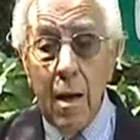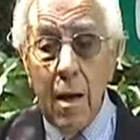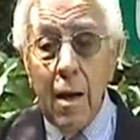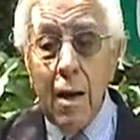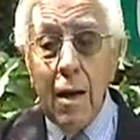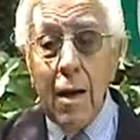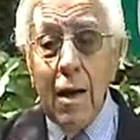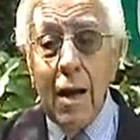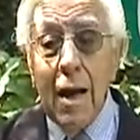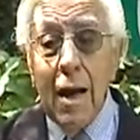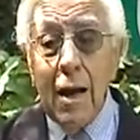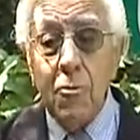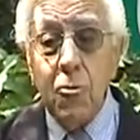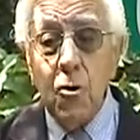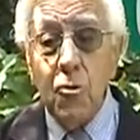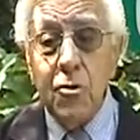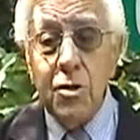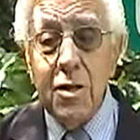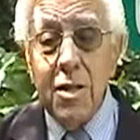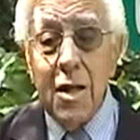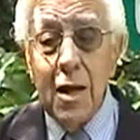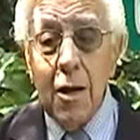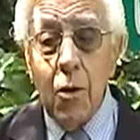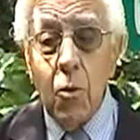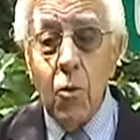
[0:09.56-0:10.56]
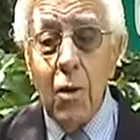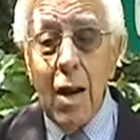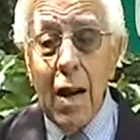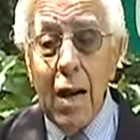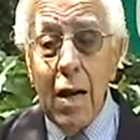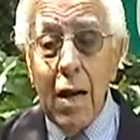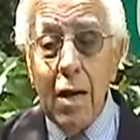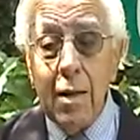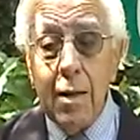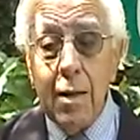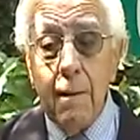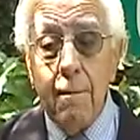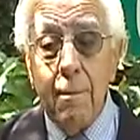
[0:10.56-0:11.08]
La sociedad
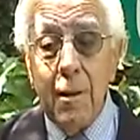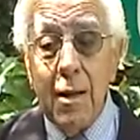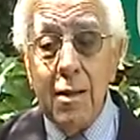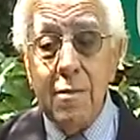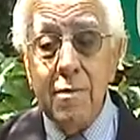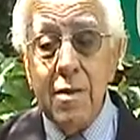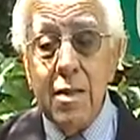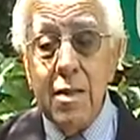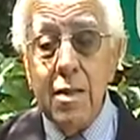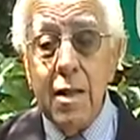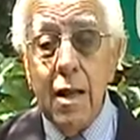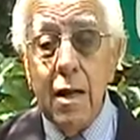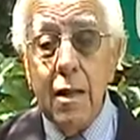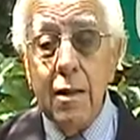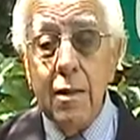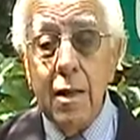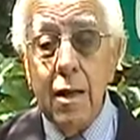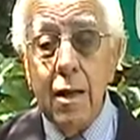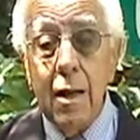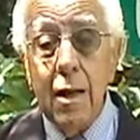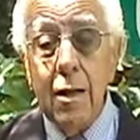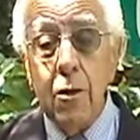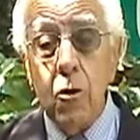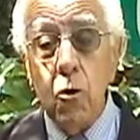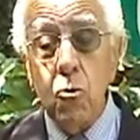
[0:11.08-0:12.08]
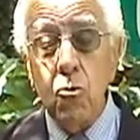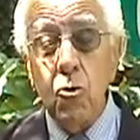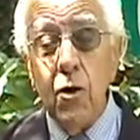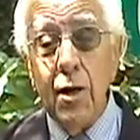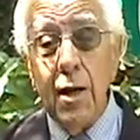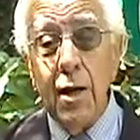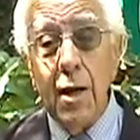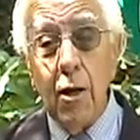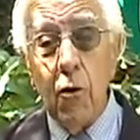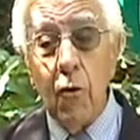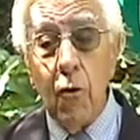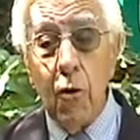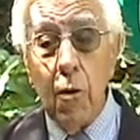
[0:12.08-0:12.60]
rural que preside el, doctor
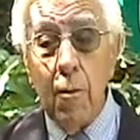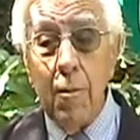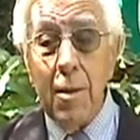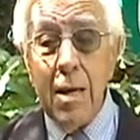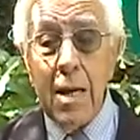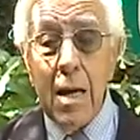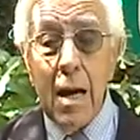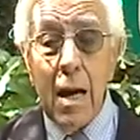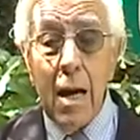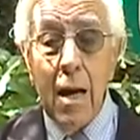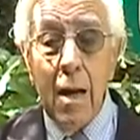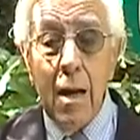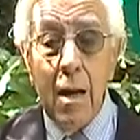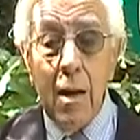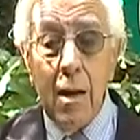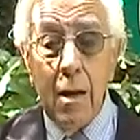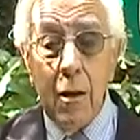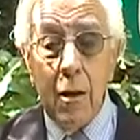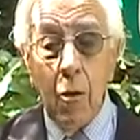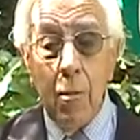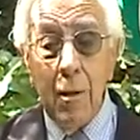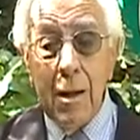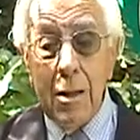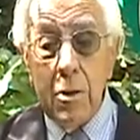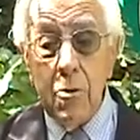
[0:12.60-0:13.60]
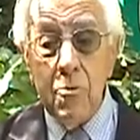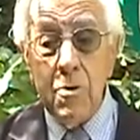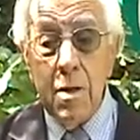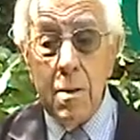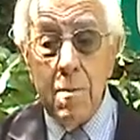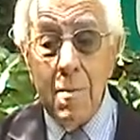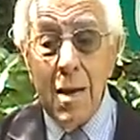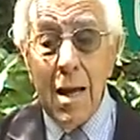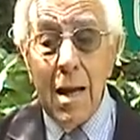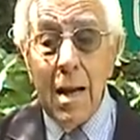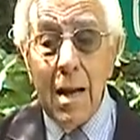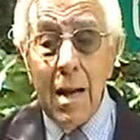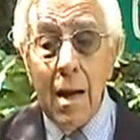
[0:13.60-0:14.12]
en economía Osvaldo
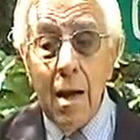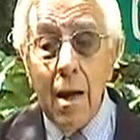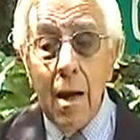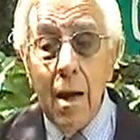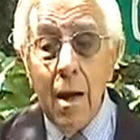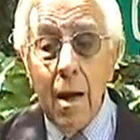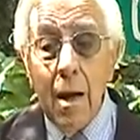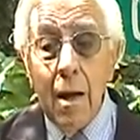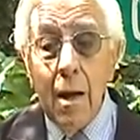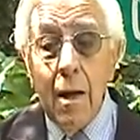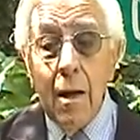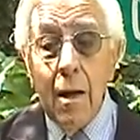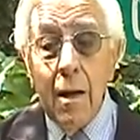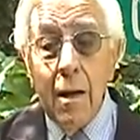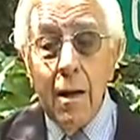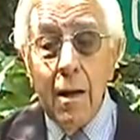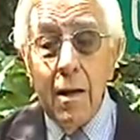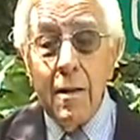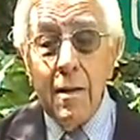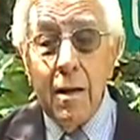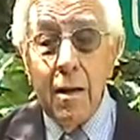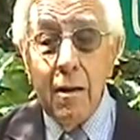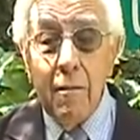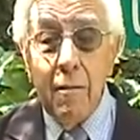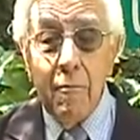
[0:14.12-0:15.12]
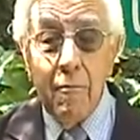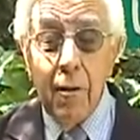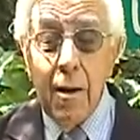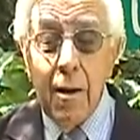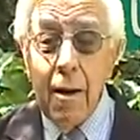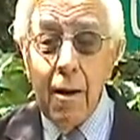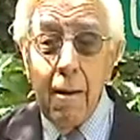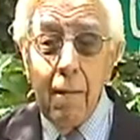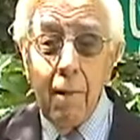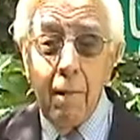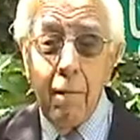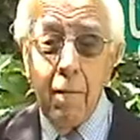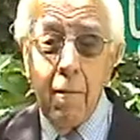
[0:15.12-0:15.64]
Simiele este,
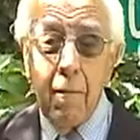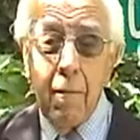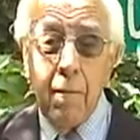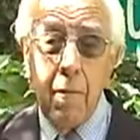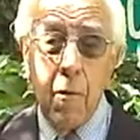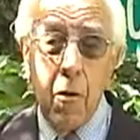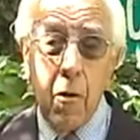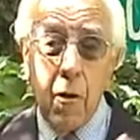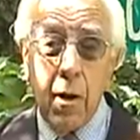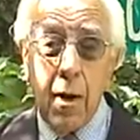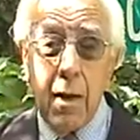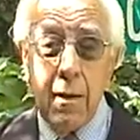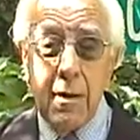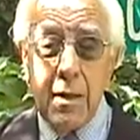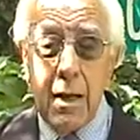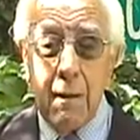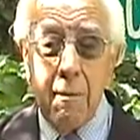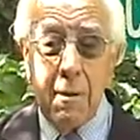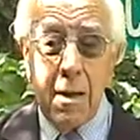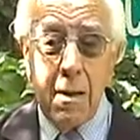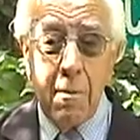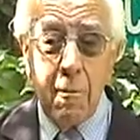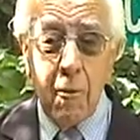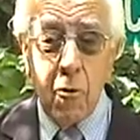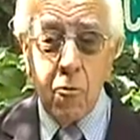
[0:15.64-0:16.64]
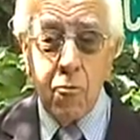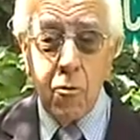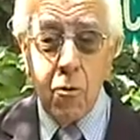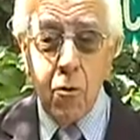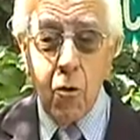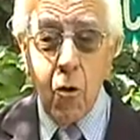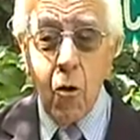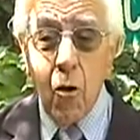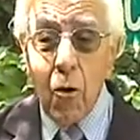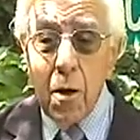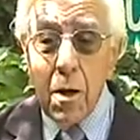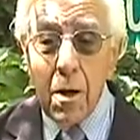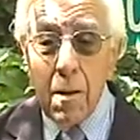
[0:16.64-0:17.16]
fue lo que ya vimos.
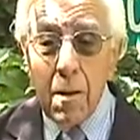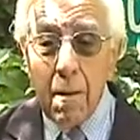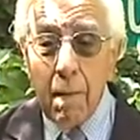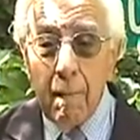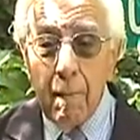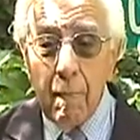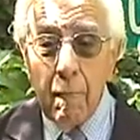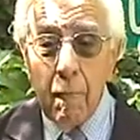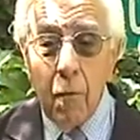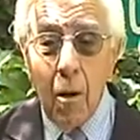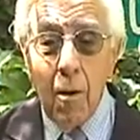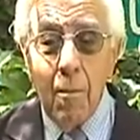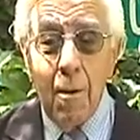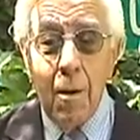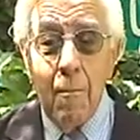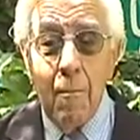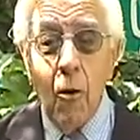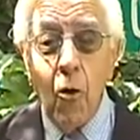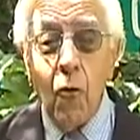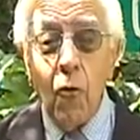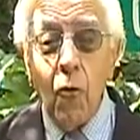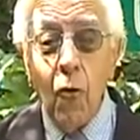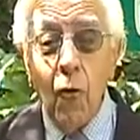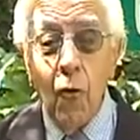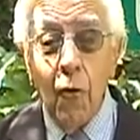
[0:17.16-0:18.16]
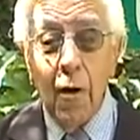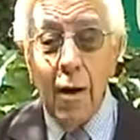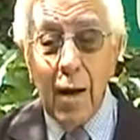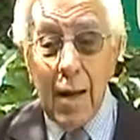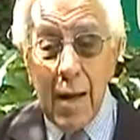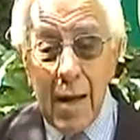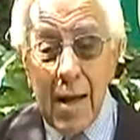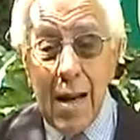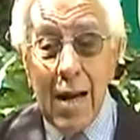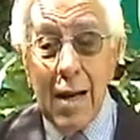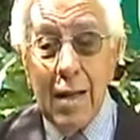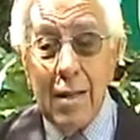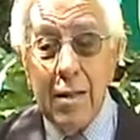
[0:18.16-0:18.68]
Hoy volvemos con
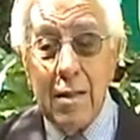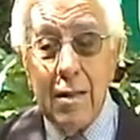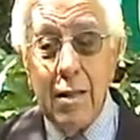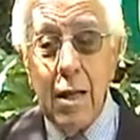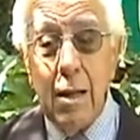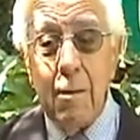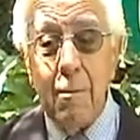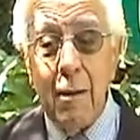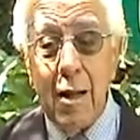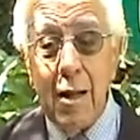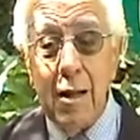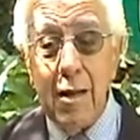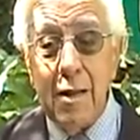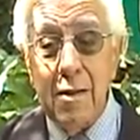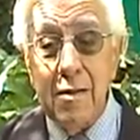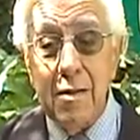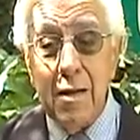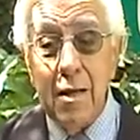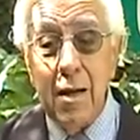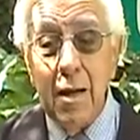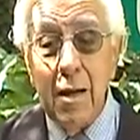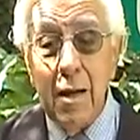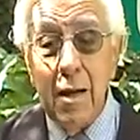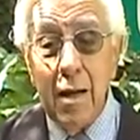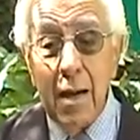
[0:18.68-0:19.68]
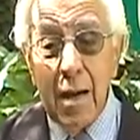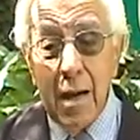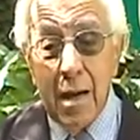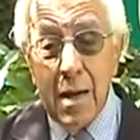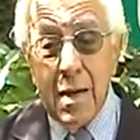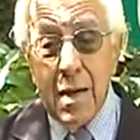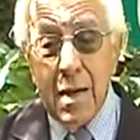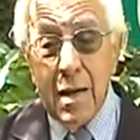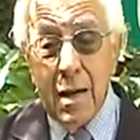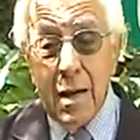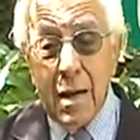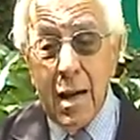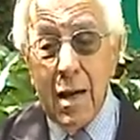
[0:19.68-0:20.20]
el tema ese
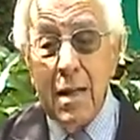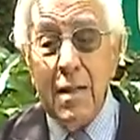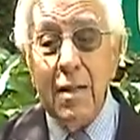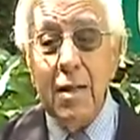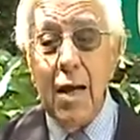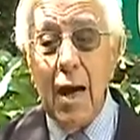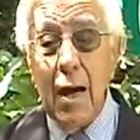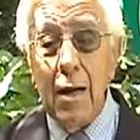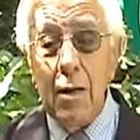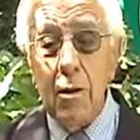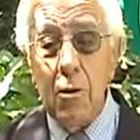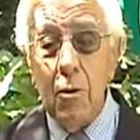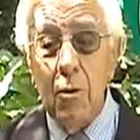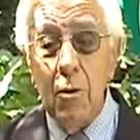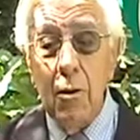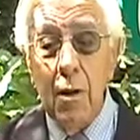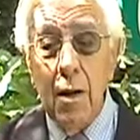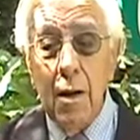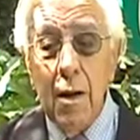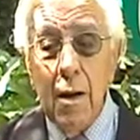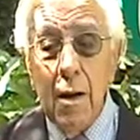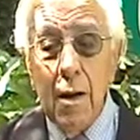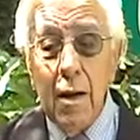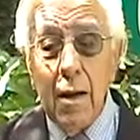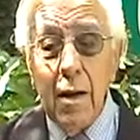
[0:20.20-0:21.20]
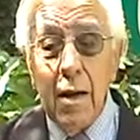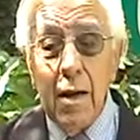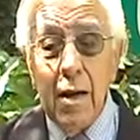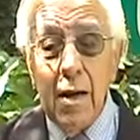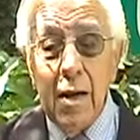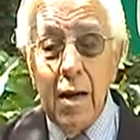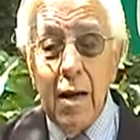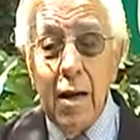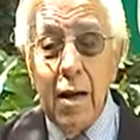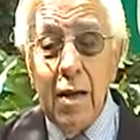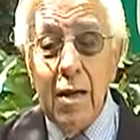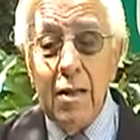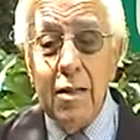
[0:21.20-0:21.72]
y este acto
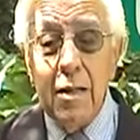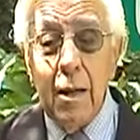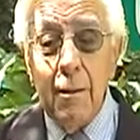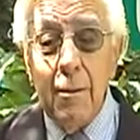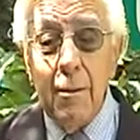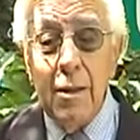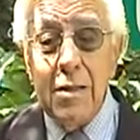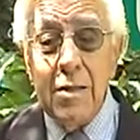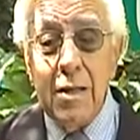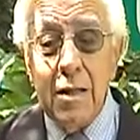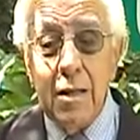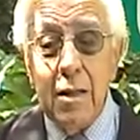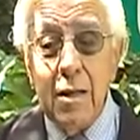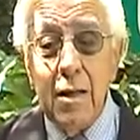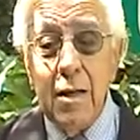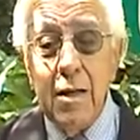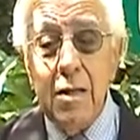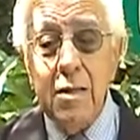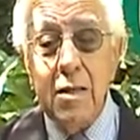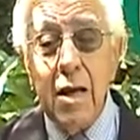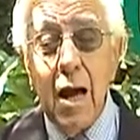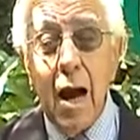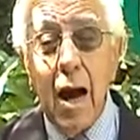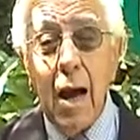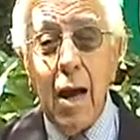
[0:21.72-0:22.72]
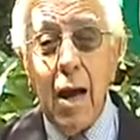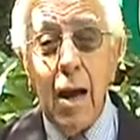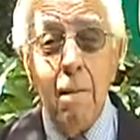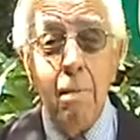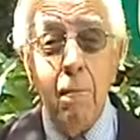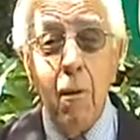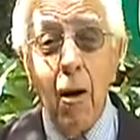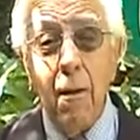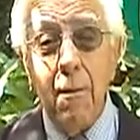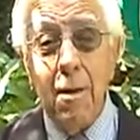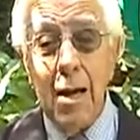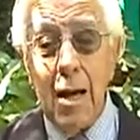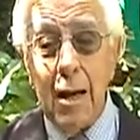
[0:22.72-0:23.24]
que esta vez es a
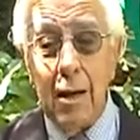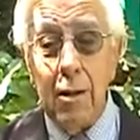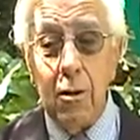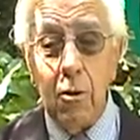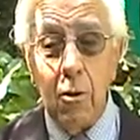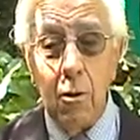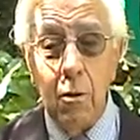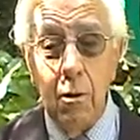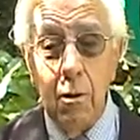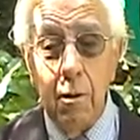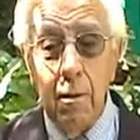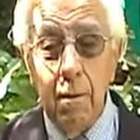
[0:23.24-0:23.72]
campo abierto.